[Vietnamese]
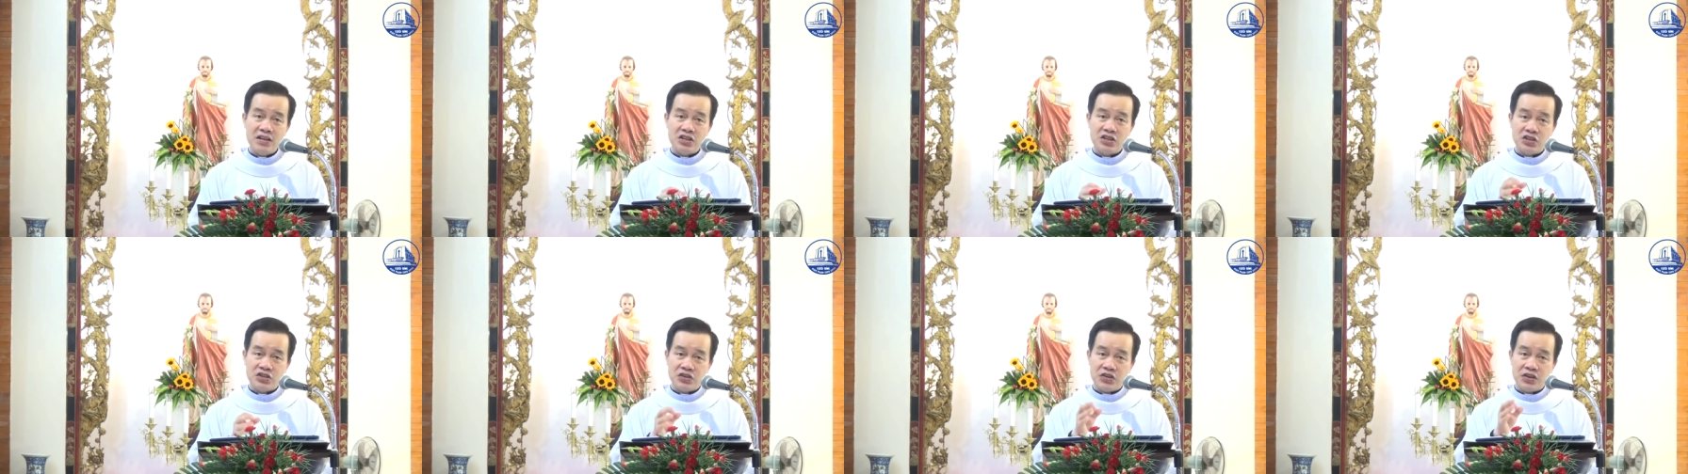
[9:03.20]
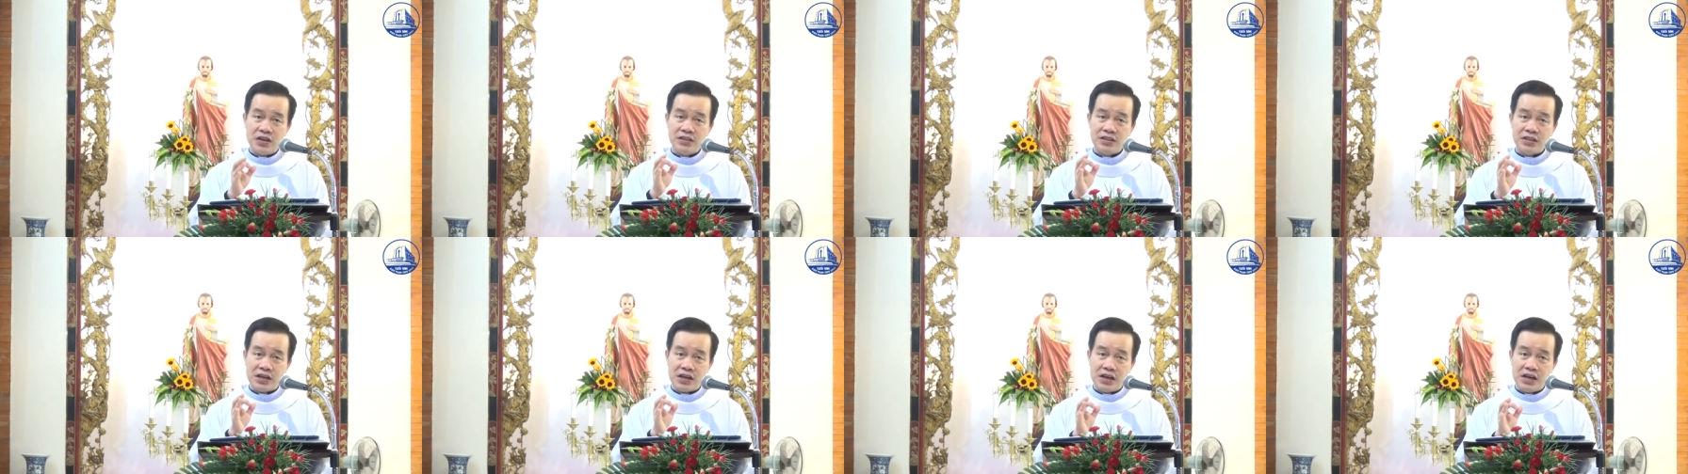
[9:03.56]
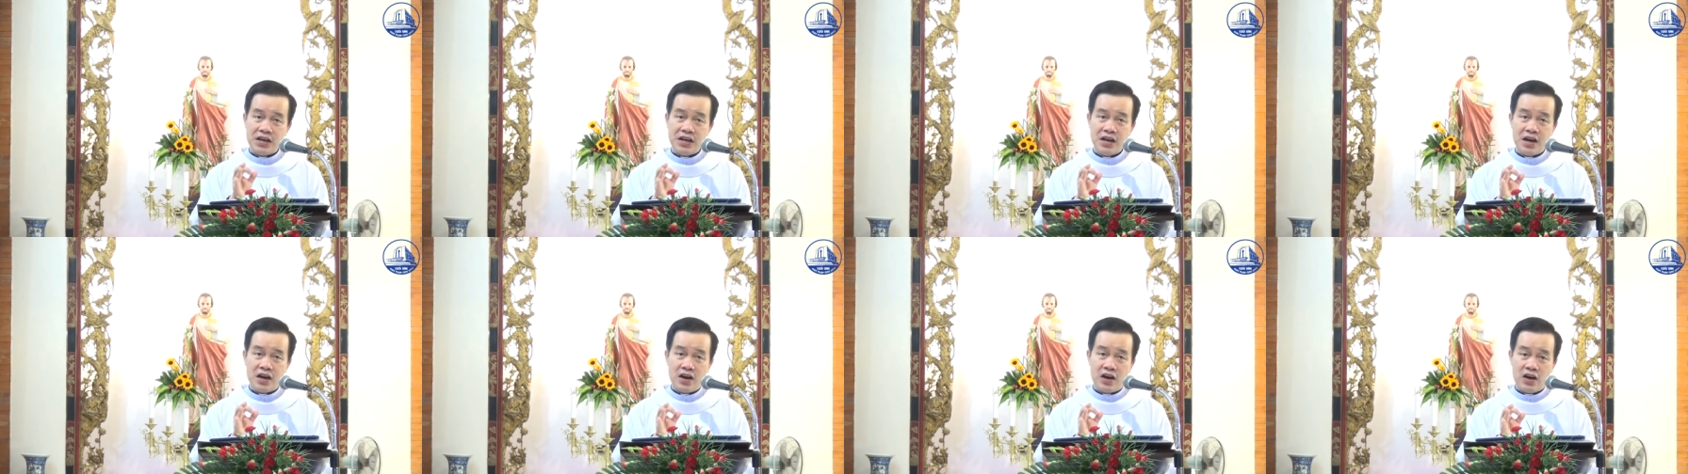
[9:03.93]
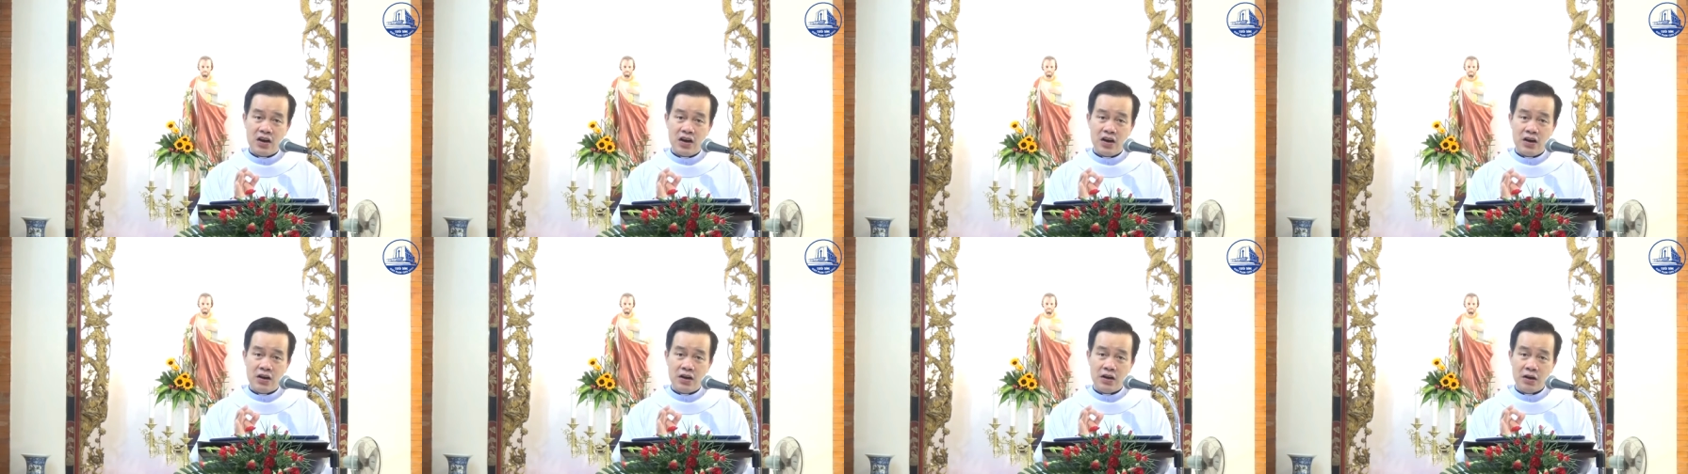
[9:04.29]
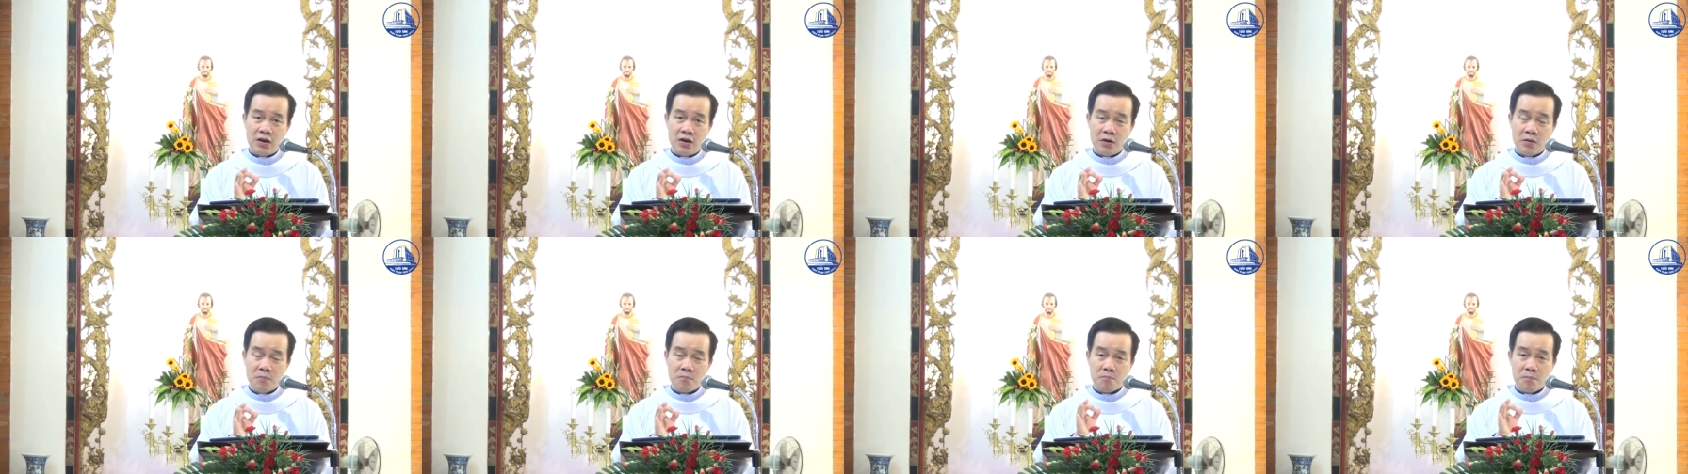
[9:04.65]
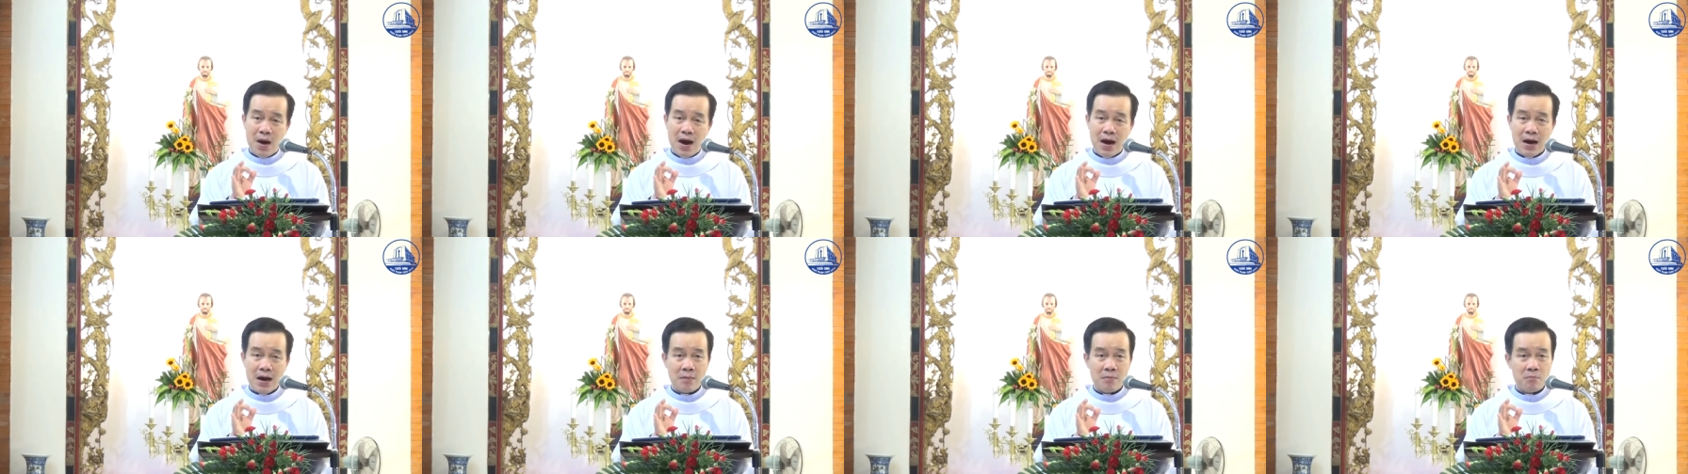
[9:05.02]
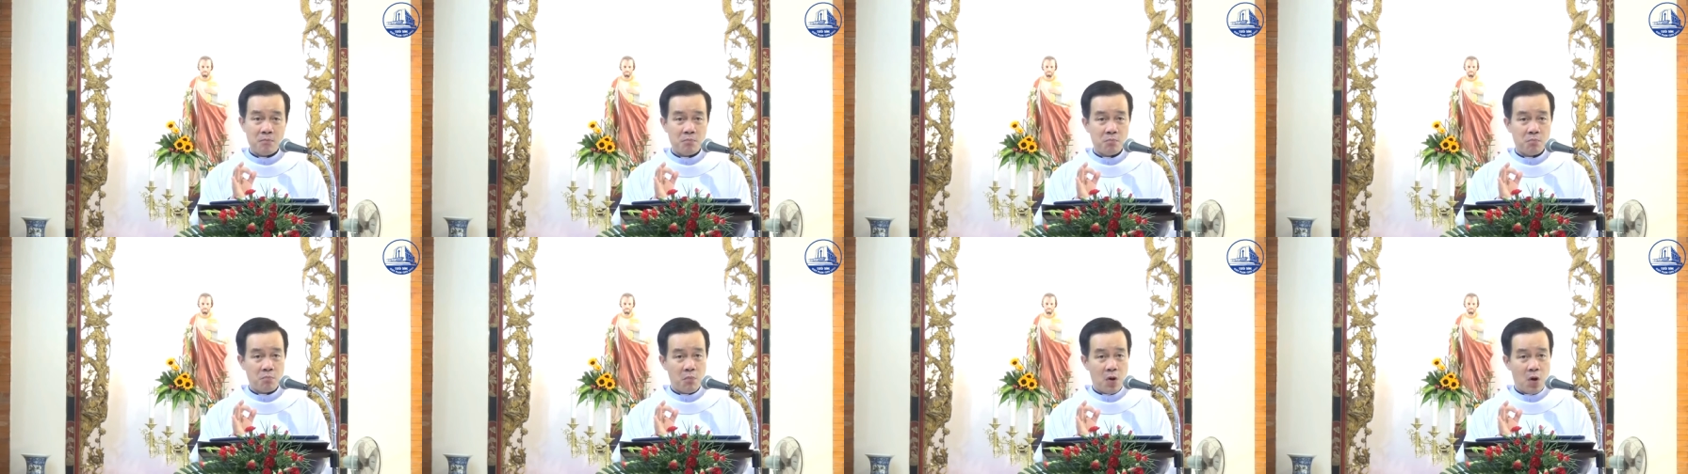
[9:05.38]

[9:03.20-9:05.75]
chữa trị họ bằng